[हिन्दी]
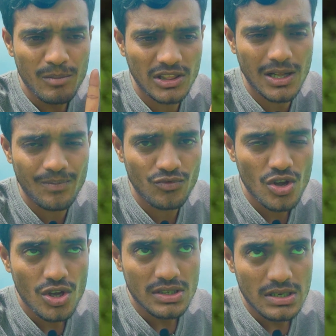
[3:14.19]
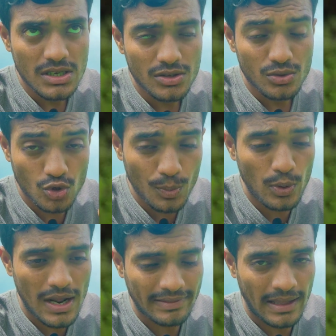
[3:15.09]
मतलब दो
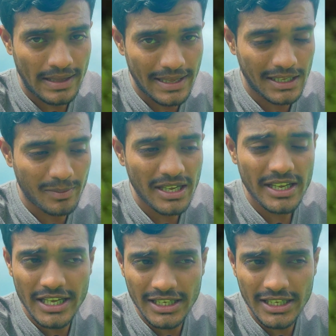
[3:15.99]
फूल आता है एक में